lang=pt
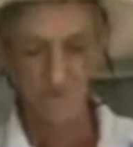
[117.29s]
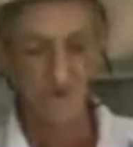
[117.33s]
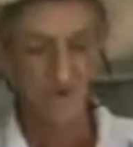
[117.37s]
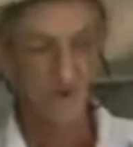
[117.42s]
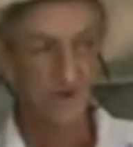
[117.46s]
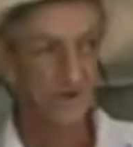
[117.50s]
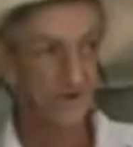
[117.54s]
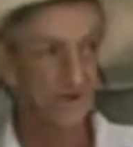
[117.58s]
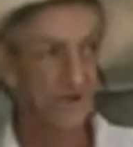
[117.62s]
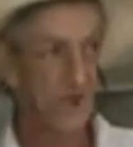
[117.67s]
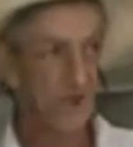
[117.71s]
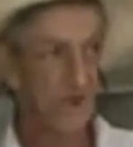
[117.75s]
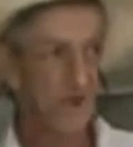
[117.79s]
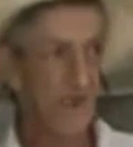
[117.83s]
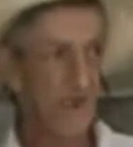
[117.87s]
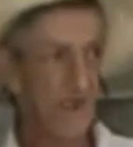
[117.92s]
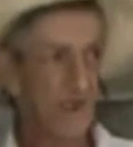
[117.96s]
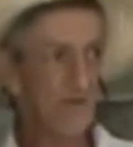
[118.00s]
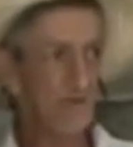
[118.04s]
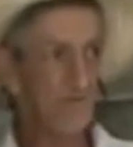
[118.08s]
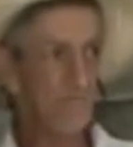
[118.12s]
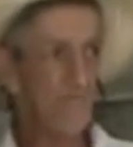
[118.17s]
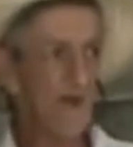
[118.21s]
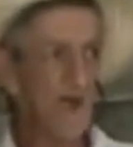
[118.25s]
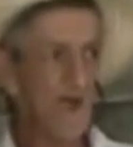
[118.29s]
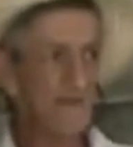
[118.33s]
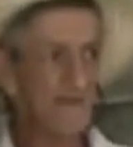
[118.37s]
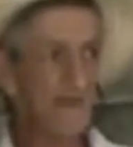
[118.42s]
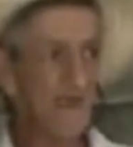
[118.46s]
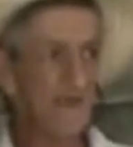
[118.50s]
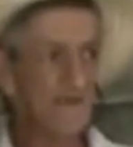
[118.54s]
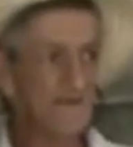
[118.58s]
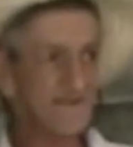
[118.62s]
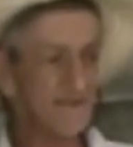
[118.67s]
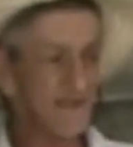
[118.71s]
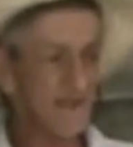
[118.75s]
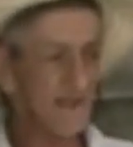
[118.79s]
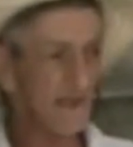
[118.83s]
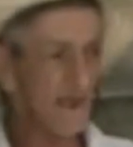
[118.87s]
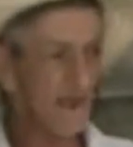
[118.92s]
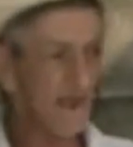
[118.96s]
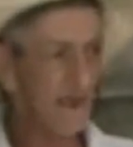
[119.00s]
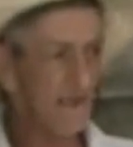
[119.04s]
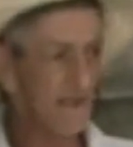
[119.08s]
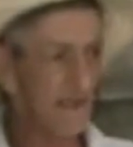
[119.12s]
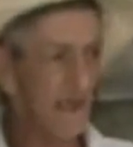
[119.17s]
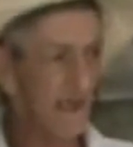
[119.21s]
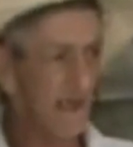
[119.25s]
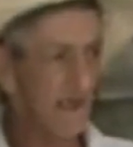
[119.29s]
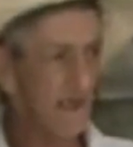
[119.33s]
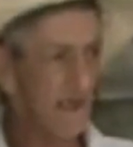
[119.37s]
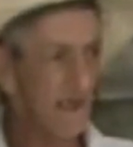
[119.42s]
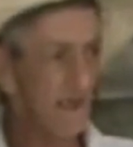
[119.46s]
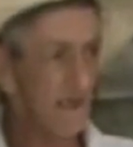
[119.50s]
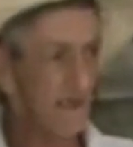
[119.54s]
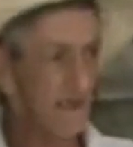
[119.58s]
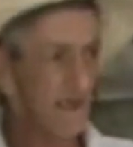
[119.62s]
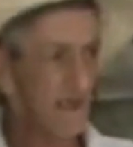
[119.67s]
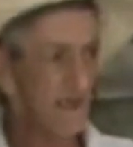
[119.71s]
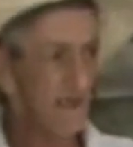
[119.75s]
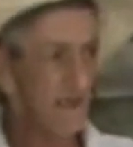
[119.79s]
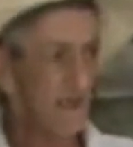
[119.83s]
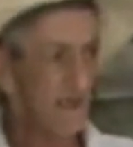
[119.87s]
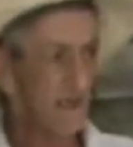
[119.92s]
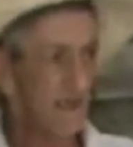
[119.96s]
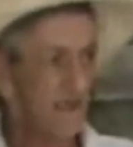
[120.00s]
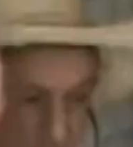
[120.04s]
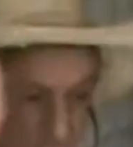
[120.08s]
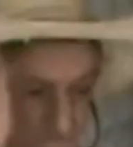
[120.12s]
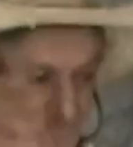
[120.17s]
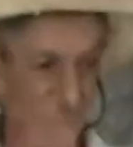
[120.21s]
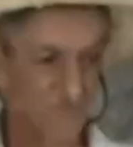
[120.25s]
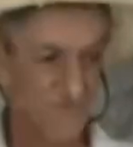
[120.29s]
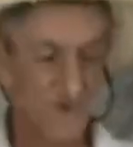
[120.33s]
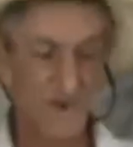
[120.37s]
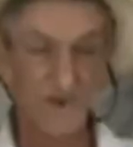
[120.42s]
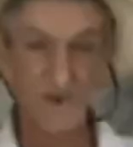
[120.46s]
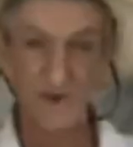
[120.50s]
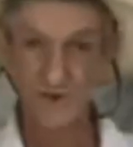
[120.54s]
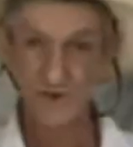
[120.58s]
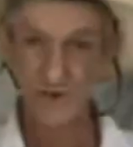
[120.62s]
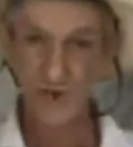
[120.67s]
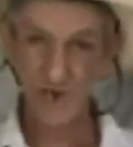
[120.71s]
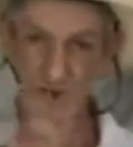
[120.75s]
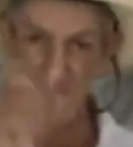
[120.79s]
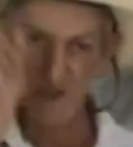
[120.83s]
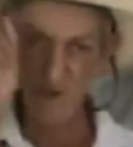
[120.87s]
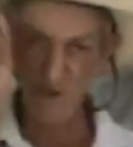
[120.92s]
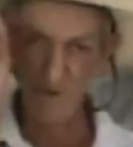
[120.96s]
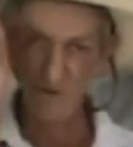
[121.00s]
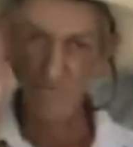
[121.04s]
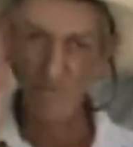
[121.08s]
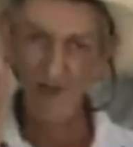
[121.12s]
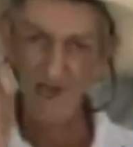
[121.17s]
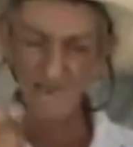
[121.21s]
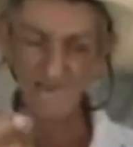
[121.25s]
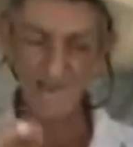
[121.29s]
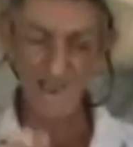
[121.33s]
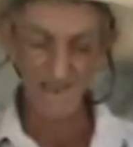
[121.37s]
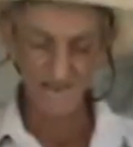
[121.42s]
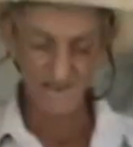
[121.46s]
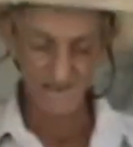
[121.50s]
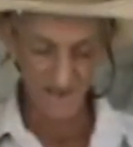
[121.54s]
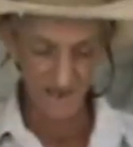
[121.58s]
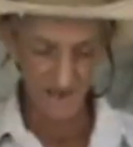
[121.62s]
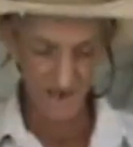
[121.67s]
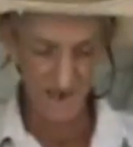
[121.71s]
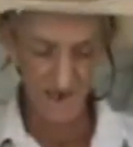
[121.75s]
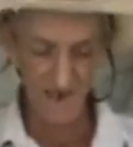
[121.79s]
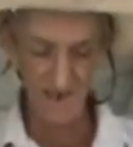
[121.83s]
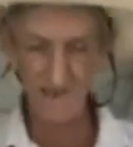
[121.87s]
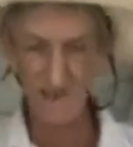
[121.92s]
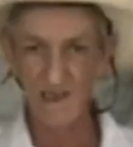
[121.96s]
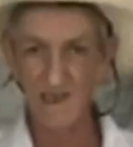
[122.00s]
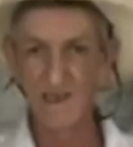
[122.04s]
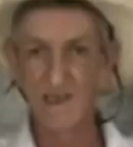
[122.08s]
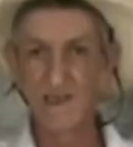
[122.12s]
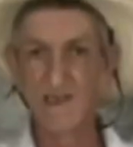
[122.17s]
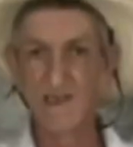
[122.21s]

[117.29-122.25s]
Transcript: Cheguei no bar da cigana, cheguei no bar da cigana,